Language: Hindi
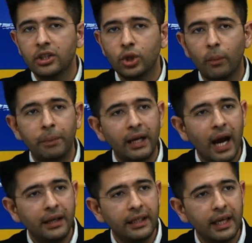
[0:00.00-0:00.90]
जो
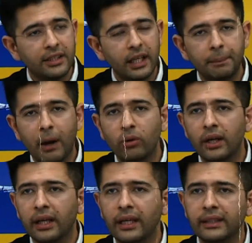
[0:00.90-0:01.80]
बिना डिटर्जेंट
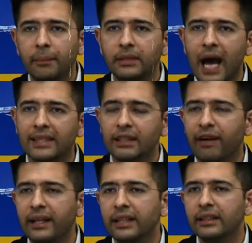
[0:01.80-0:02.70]
पाउडर के ही दमदार
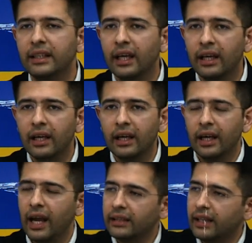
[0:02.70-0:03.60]
सफाई देती
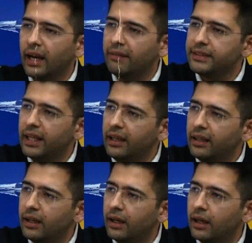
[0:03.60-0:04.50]
एक तरफ से
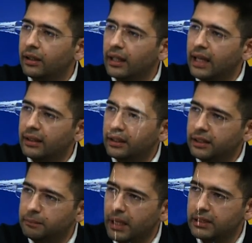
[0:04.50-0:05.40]

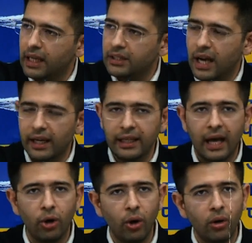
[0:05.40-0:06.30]
कथातथित भ्रष्टाचारी
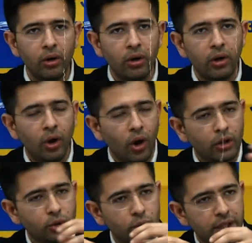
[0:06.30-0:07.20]
डालो और
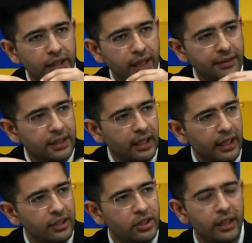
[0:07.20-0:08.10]
दूसरी तरफ से
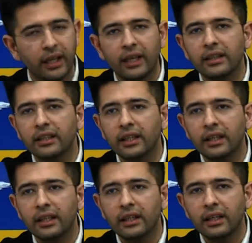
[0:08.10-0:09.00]
क्लीन चिट निकलती
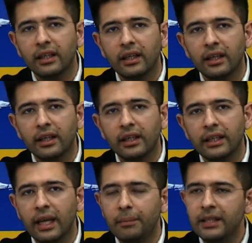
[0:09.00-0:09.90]
है
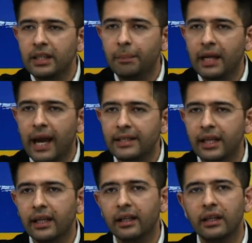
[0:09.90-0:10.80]
ये बीजेपी आज
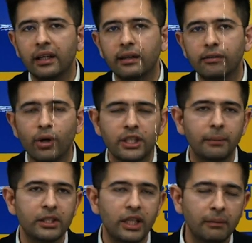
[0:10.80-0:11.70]
एक वॉशिंग
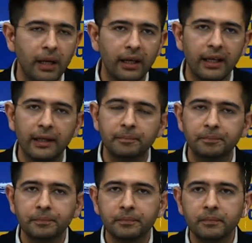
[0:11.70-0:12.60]
मशीन बन गई है